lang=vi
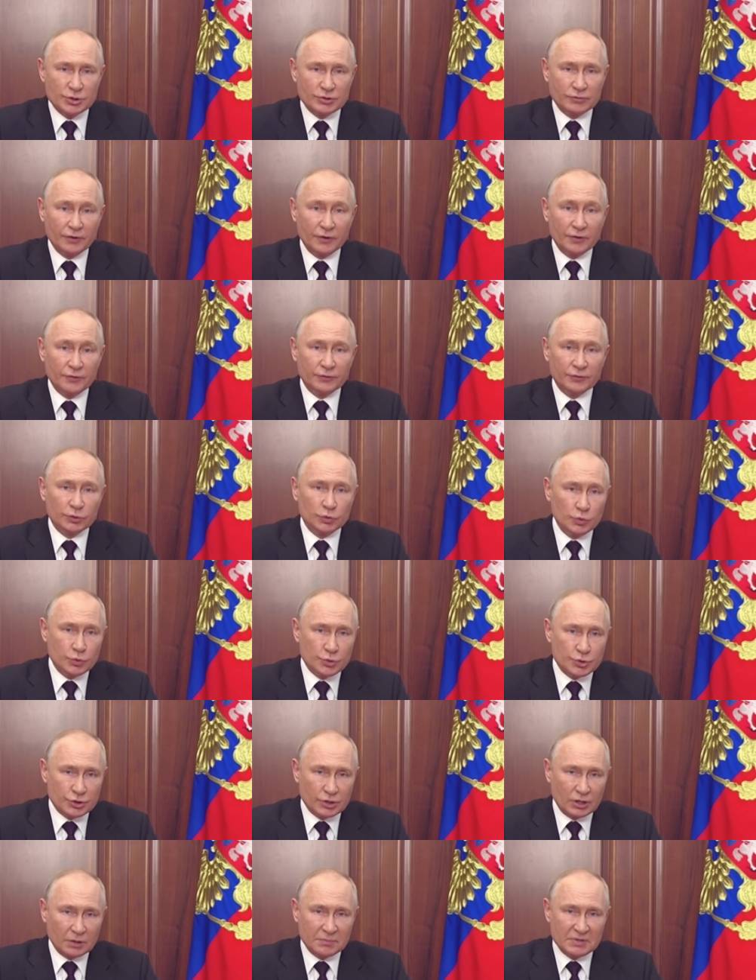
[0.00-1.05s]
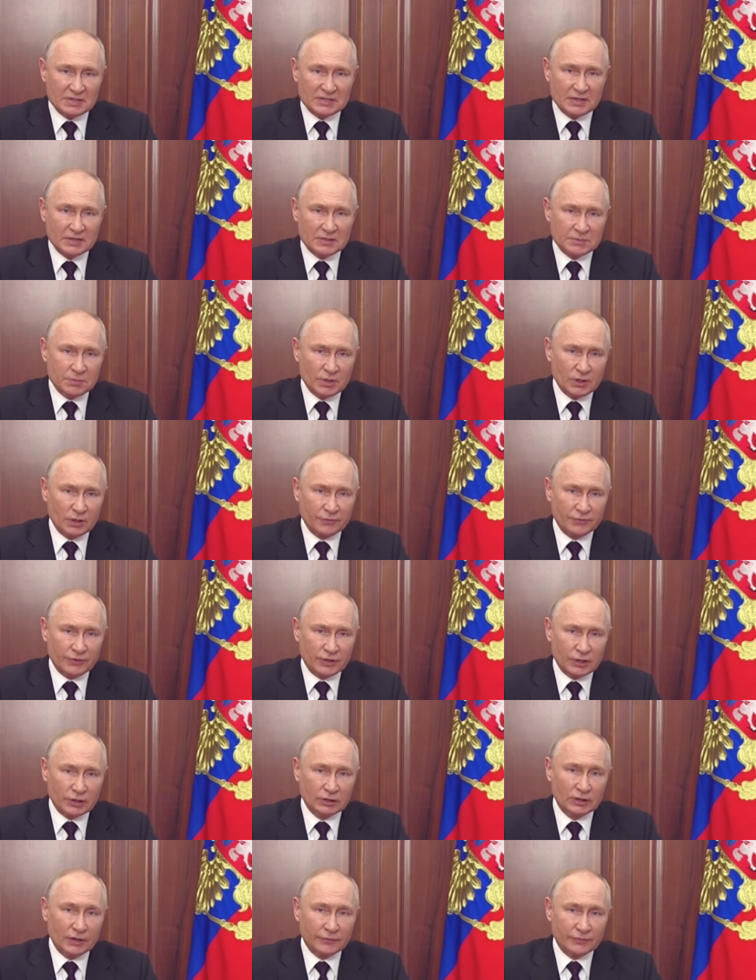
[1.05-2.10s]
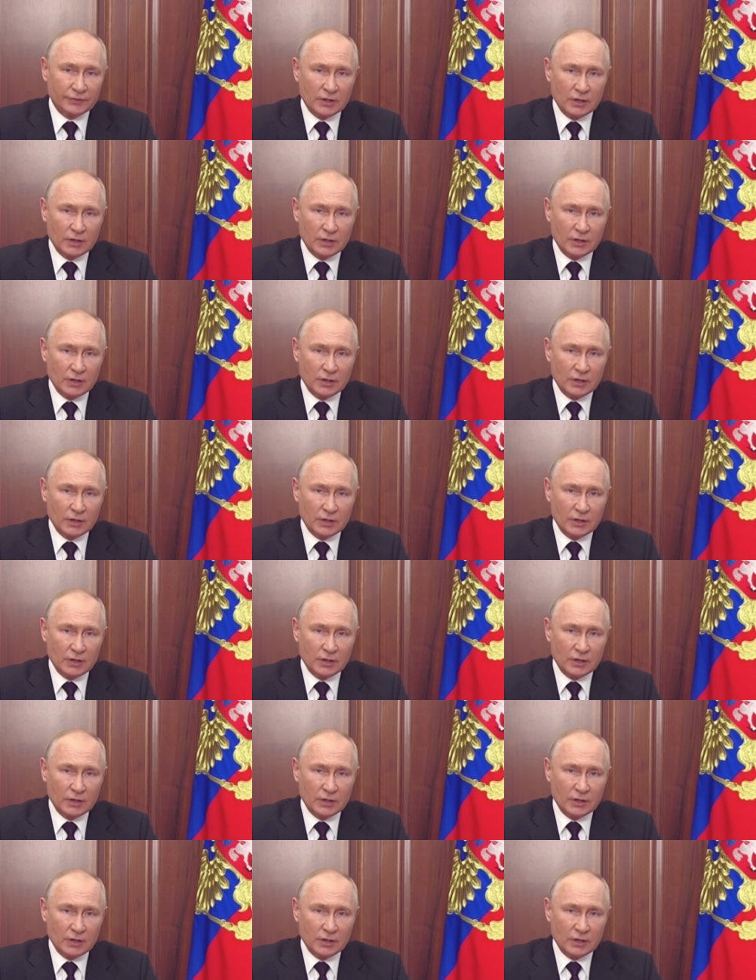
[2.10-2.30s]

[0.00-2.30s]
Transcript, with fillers: cũng sẽ không từ bỏ những gì thuộc về mình.